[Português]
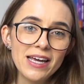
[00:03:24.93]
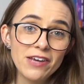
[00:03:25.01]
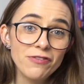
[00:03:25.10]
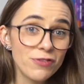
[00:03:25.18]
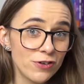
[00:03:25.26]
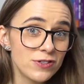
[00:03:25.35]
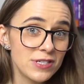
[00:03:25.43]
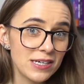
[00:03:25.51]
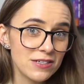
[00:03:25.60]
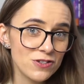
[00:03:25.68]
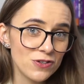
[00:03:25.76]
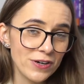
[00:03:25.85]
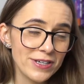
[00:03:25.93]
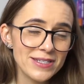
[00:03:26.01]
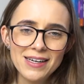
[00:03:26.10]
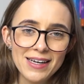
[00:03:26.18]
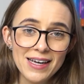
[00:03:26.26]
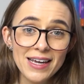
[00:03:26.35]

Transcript: e frustrações,